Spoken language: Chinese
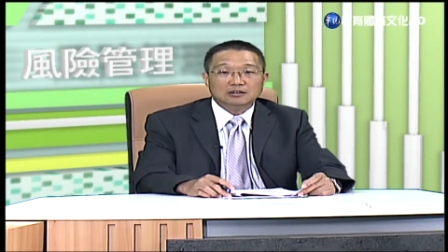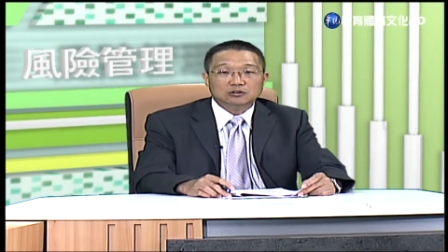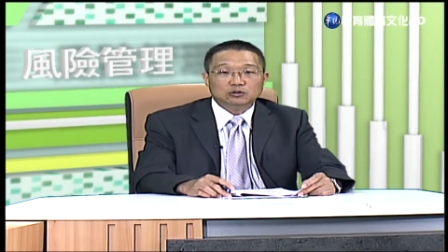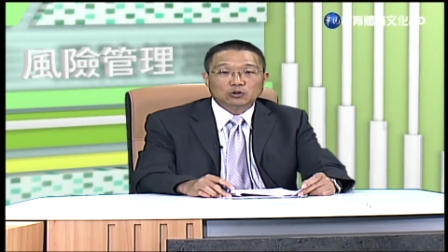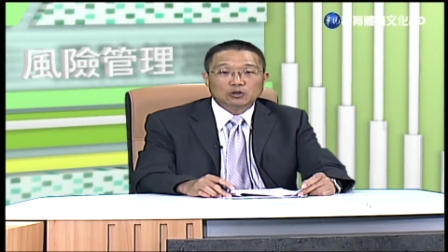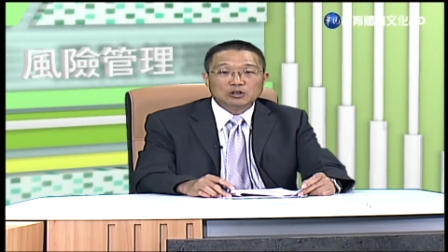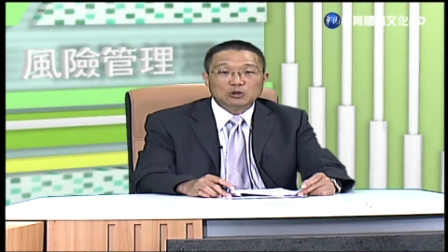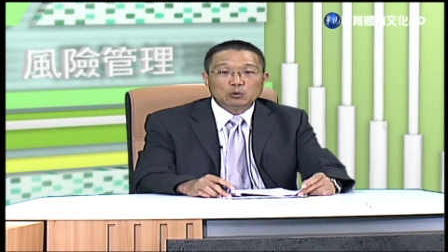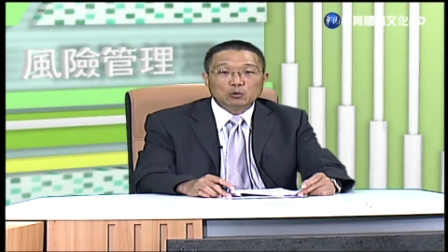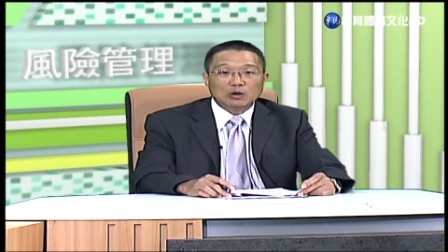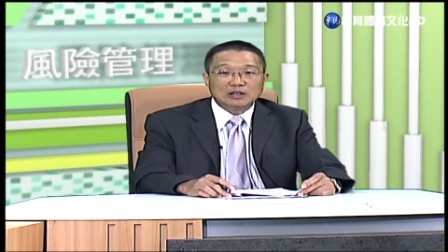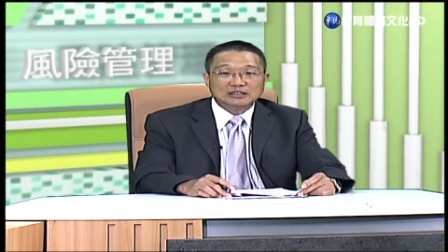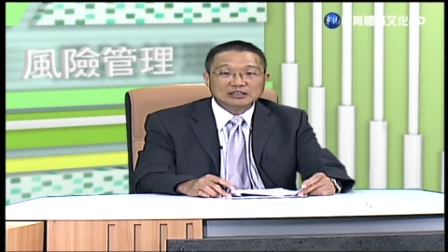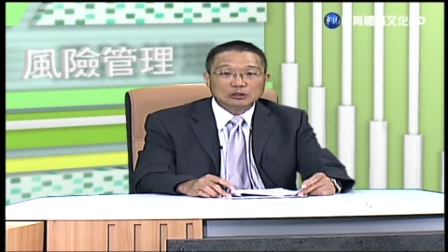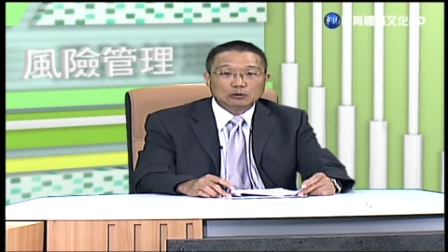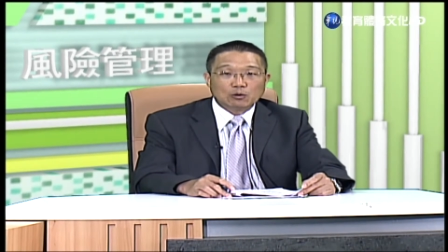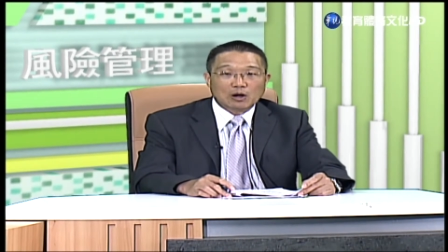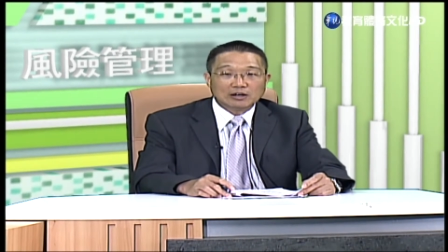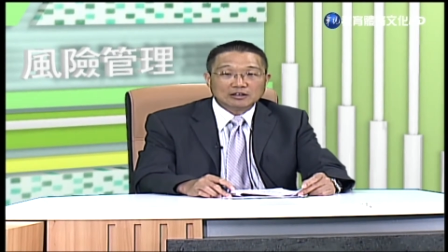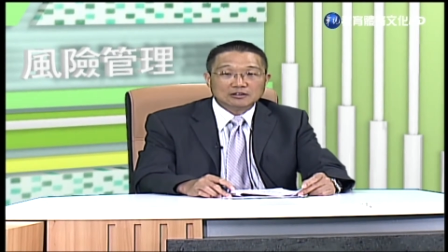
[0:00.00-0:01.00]
所以，危
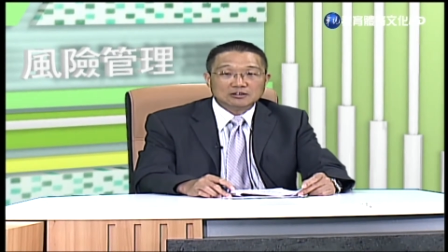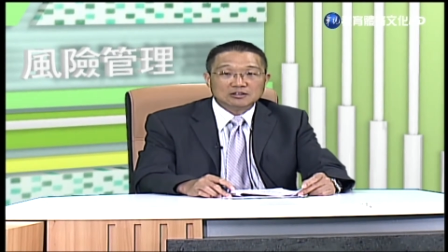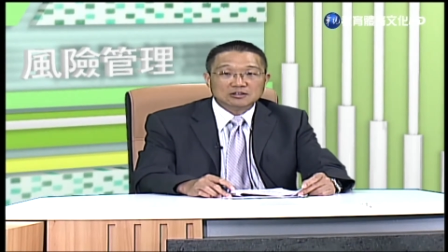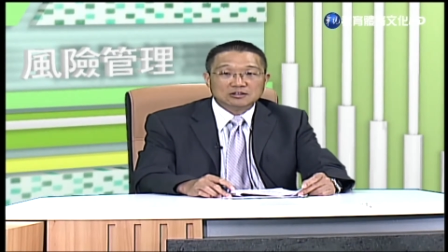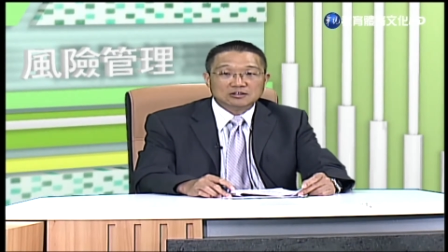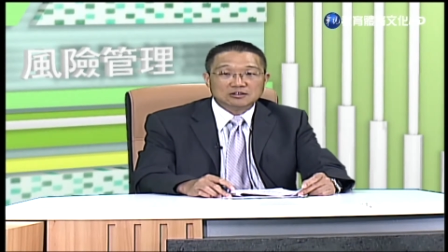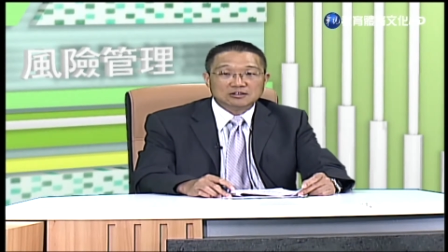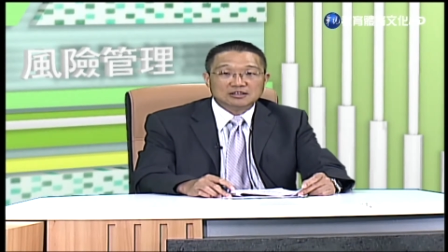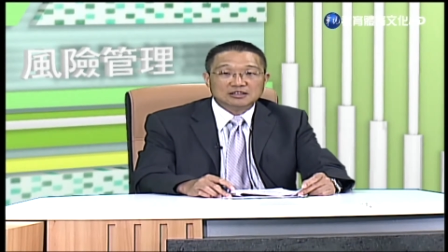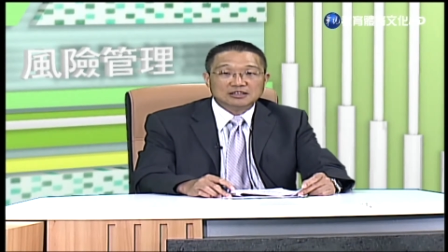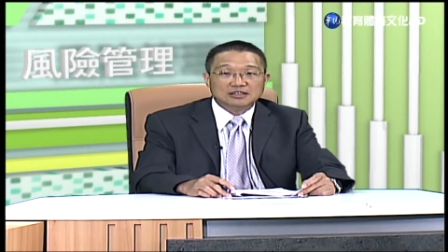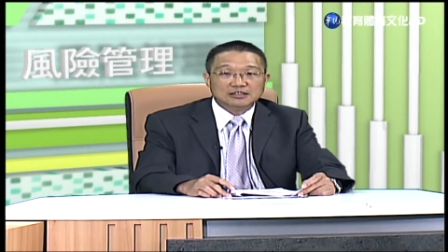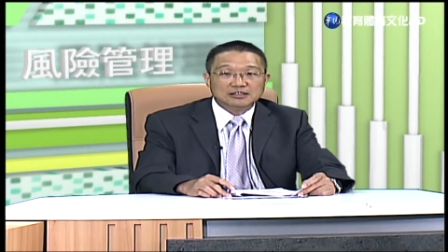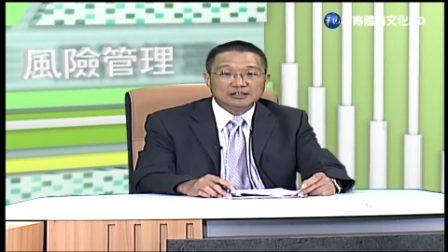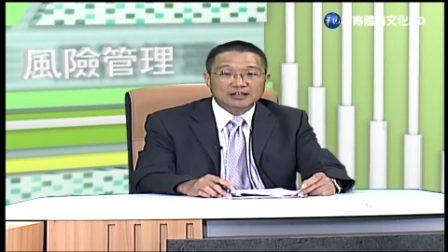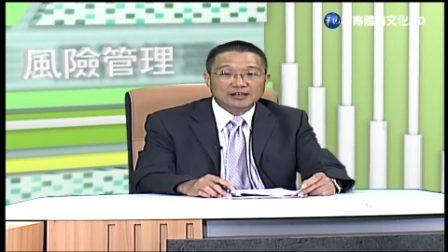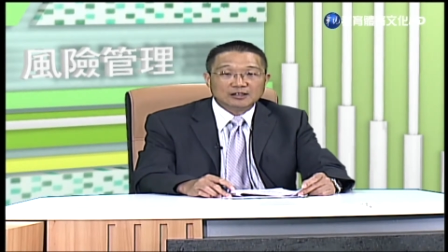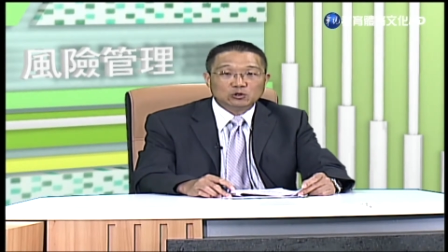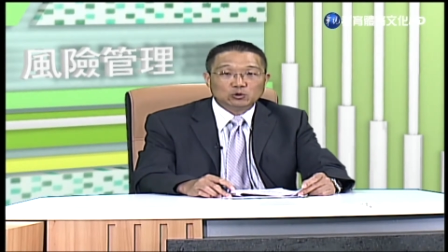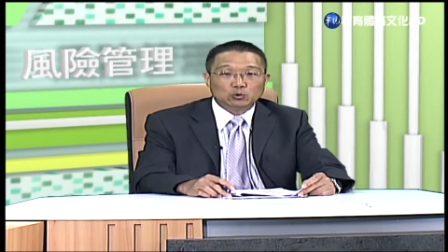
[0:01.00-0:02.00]
机管理是指
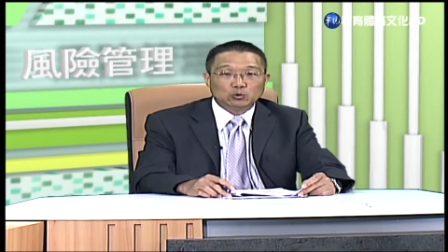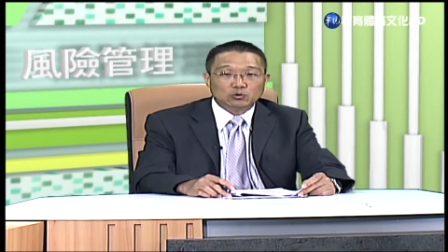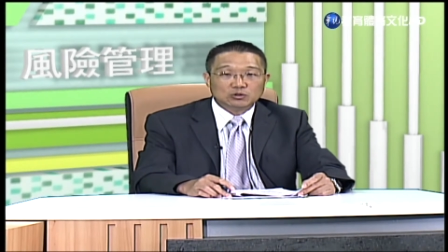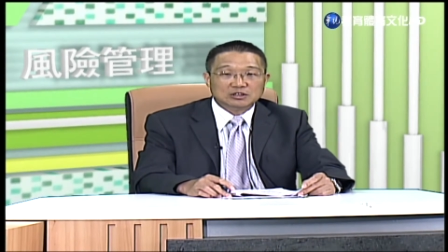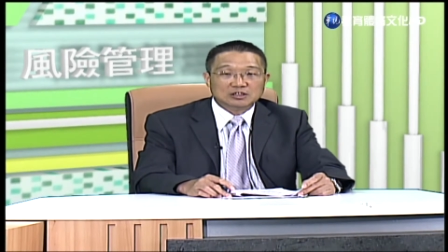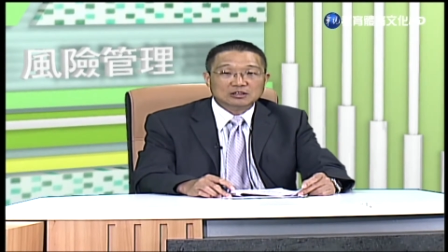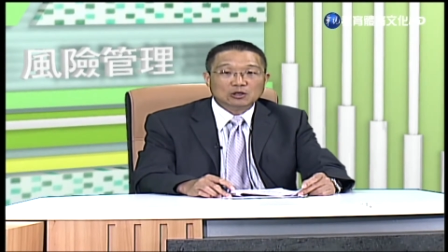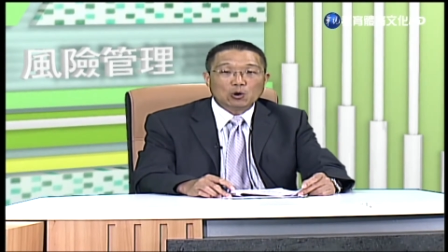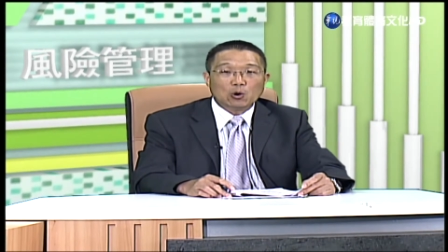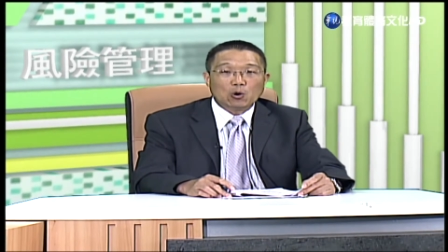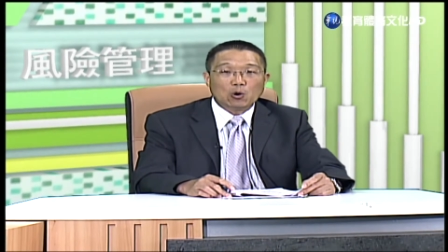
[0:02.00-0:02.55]
企业组织